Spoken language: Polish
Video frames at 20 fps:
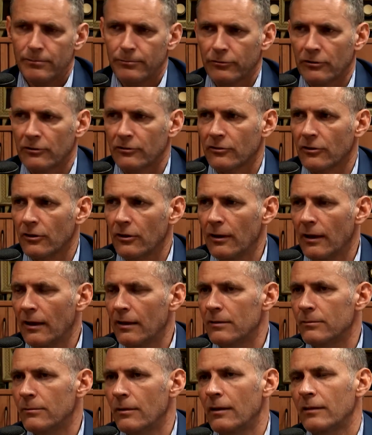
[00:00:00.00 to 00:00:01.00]
przedszkola
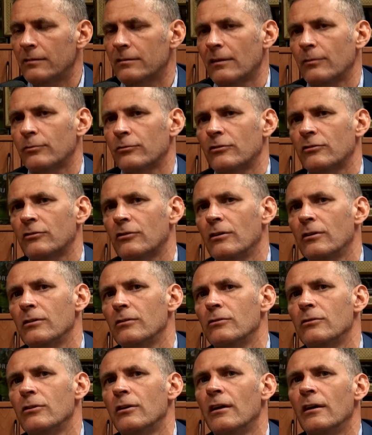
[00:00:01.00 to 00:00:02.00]
i miejsca w
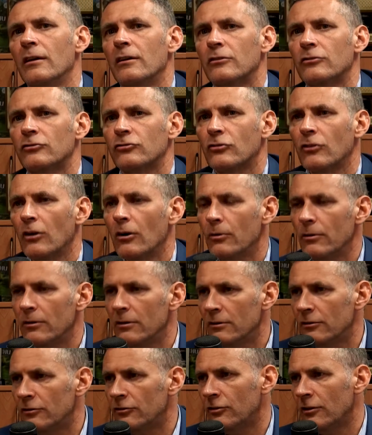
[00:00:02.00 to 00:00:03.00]
przedszkolu, szkoły
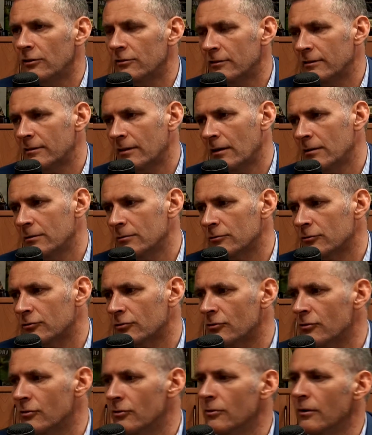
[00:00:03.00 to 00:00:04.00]
i sieć całą
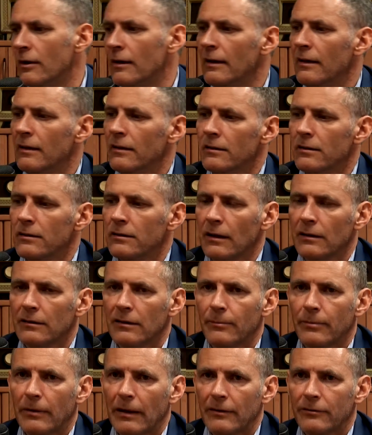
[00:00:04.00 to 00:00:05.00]
szkół. I tak
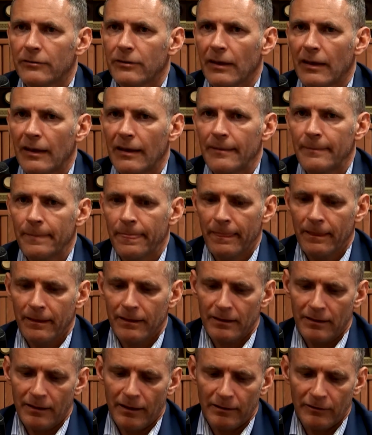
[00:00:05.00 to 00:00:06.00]
naprawdę
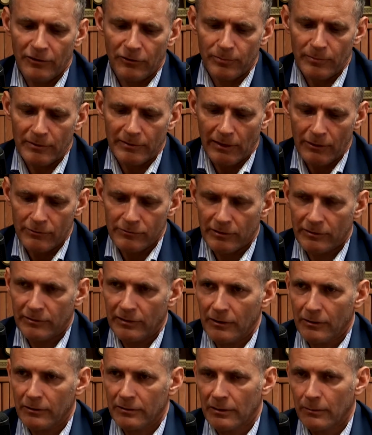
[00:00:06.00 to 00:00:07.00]
jesteśmy cały czas
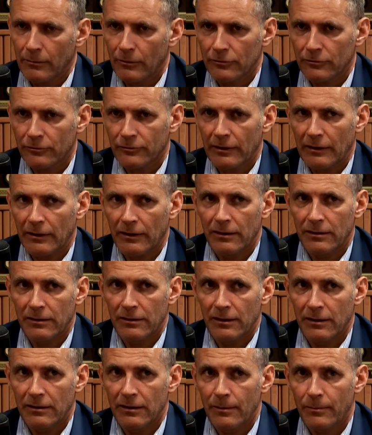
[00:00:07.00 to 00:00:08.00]
jako samorząd w
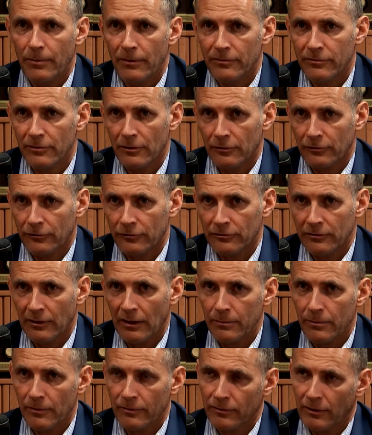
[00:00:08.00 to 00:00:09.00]
takiej niepewności.
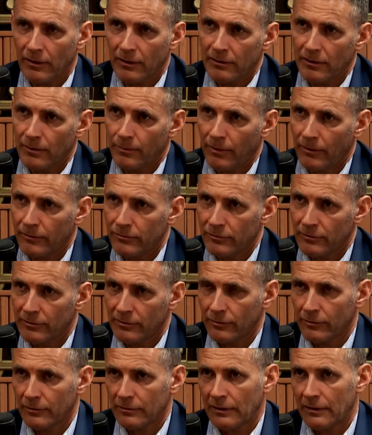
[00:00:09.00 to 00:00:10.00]
Najpierw ta niepewność
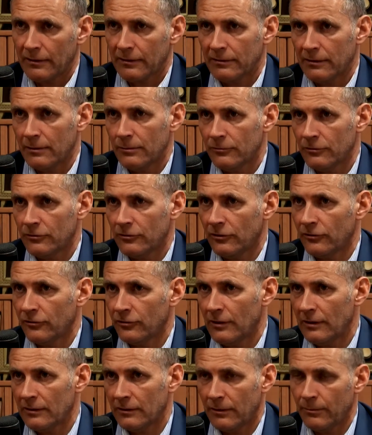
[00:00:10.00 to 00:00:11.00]
związana z tym, czy
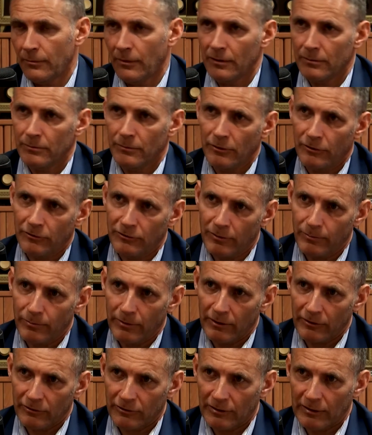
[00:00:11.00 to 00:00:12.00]
sześciolatki mają iść do
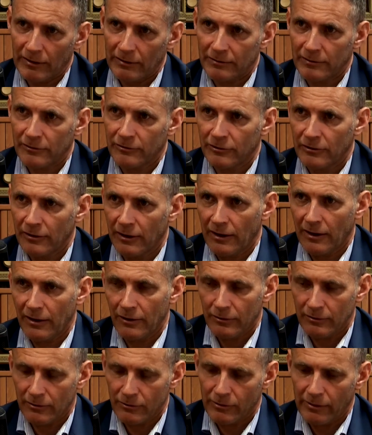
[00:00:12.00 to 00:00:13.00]
pierwszej klasy, czy nie.
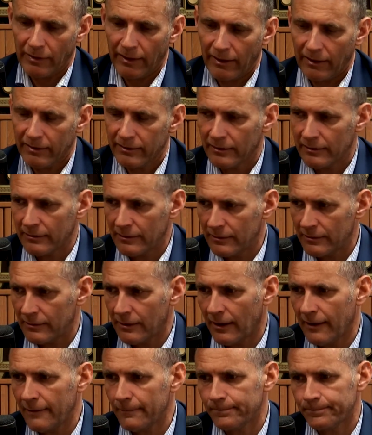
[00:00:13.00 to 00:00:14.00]
Odkładana
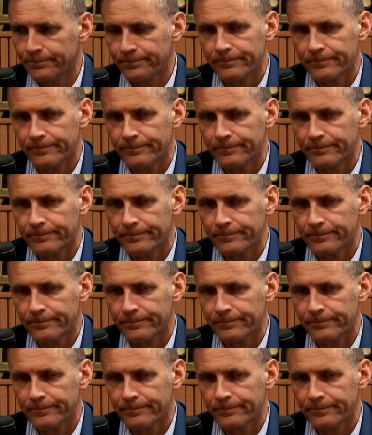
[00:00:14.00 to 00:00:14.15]
decyzja